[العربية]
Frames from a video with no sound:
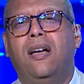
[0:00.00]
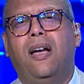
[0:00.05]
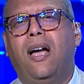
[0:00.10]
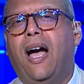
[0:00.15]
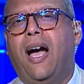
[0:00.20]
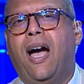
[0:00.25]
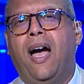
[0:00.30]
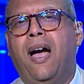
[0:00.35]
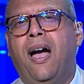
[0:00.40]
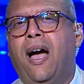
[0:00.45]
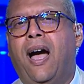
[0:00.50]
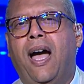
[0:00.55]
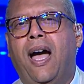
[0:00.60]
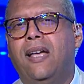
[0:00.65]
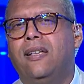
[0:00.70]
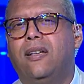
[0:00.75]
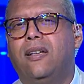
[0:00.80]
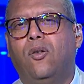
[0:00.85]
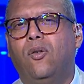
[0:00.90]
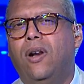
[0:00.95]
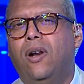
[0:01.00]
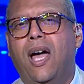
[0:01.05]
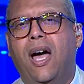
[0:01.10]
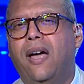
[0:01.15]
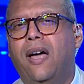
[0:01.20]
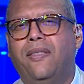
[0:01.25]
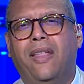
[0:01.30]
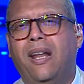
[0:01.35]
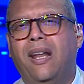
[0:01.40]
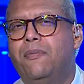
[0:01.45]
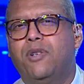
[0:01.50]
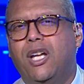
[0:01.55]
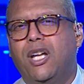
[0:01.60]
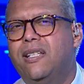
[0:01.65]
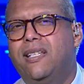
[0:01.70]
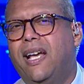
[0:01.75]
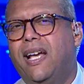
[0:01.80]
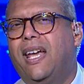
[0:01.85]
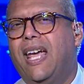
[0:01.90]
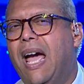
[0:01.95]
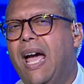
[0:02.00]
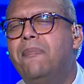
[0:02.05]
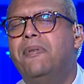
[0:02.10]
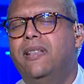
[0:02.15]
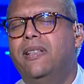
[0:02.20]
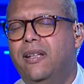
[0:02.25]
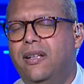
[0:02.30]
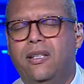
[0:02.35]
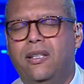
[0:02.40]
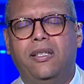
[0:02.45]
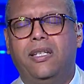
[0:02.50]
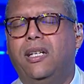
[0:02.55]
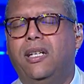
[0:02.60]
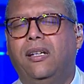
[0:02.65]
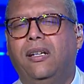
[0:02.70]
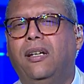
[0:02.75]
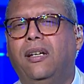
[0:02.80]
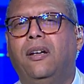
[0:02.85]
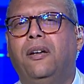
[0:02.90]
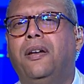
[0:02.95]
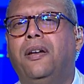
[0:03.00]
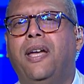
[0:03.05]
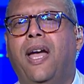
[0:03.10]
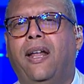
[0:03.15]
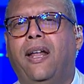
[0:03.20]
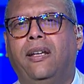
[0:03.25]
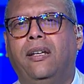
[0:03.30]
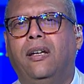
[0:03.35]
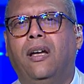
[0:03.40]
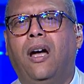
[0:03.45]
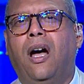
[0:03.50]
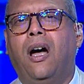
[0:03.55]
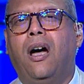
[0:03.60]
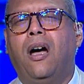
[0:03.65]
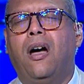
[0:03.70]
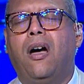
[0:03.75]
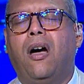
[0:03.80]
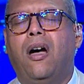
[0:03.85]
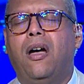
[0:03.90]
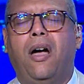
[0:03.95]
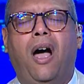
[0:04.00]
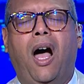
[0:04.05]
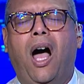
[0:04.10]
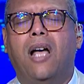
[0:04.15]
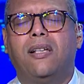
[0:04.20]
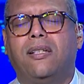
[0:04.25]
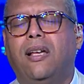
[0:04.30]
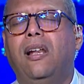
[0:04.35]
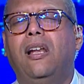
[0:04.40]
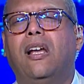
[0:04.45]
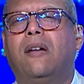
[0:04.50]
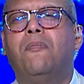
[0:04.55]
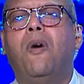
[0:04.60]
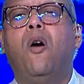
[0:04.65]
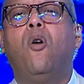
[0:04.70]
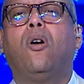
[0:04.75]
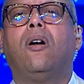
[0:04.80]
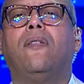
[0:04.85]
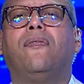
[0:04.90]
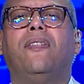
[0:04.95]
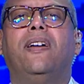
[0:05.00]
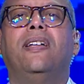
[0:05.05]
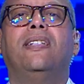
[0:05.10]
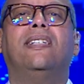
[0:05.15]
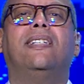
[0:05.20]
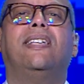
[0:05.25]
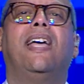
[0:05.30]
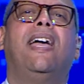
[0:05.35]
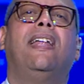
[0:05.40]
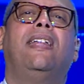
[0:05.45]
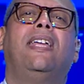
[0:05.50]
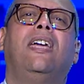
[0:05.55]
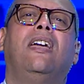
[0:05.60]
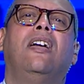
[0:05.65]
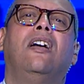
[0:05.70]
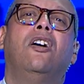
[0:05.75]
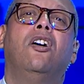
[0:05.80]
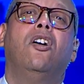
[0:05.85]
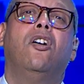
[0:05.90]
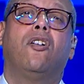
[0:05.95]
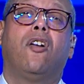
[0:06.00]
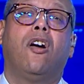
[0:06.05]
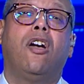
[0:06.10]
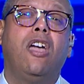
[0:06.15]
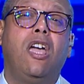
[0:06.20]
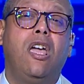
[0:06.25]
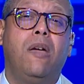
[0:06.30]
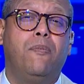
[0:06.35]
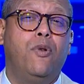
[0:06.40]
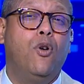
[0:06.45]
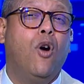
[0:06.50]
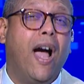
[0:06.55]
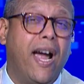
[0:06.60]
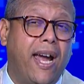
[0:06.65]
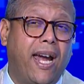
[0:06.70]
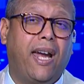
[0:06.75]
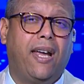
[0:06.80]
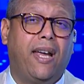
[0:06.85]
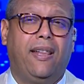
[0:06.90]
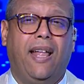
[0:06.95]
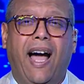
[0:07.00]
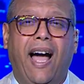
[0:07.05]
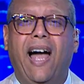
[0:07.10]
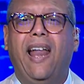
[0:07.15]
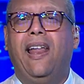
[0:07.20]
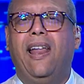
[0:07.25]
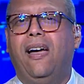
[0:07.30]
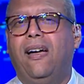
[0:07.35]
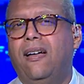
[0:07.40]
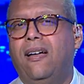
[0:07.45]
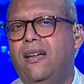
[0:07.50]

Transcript: عايز اقول لها ان انا مش هنساكي ابدا انت يعني حصل لك موقف انساني رهيب يؤكد على